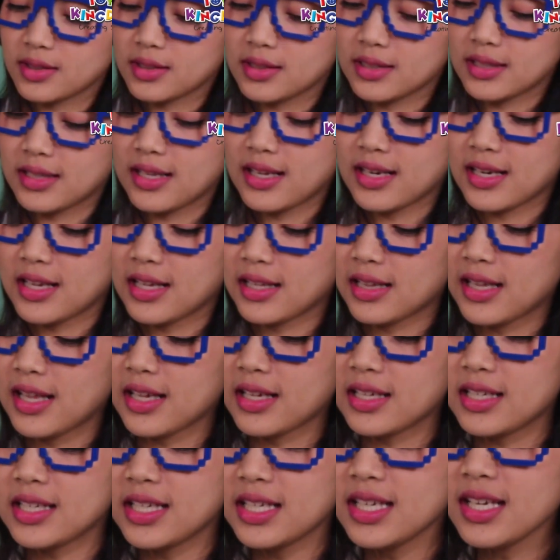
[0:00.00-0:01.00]
Kita lihat
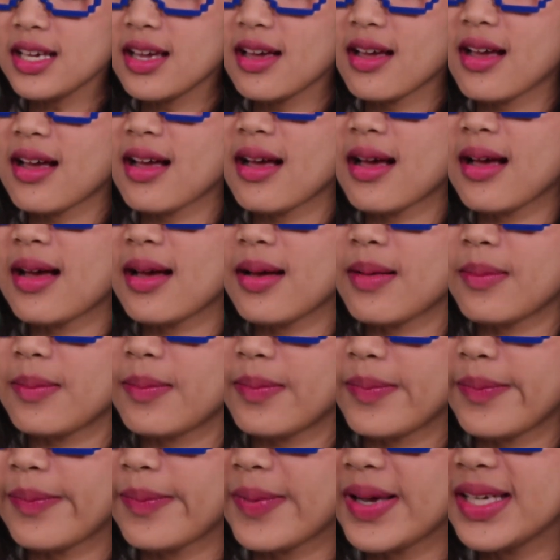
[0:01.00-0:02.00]
lagi
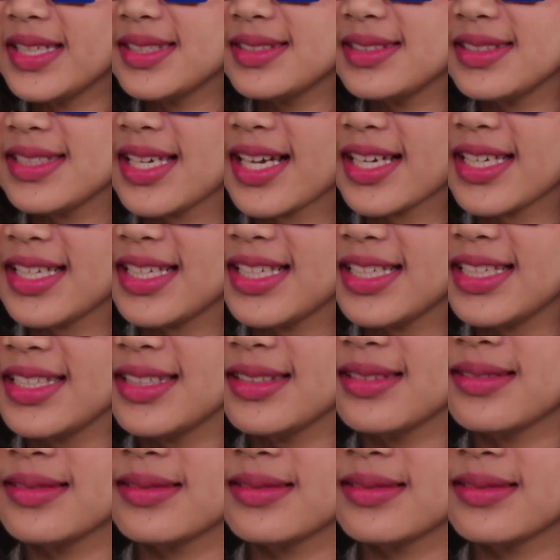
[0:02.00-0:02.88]
apa isi yang ini?